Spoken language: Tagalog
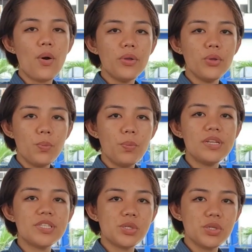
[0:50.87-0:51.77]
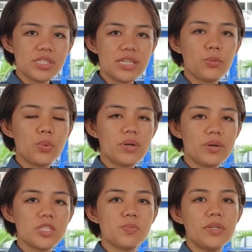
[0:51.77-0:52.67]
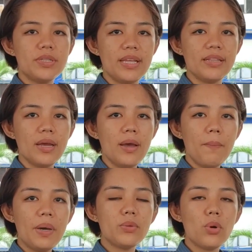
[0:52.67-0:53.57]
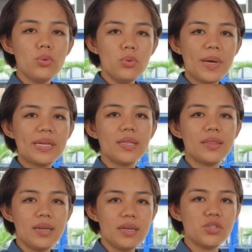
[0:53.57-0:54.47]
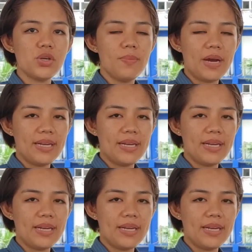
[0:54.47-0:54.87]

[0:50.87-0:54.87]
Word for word: ako ang inyong Police News Network correspondent, Patroluman Katrina Joy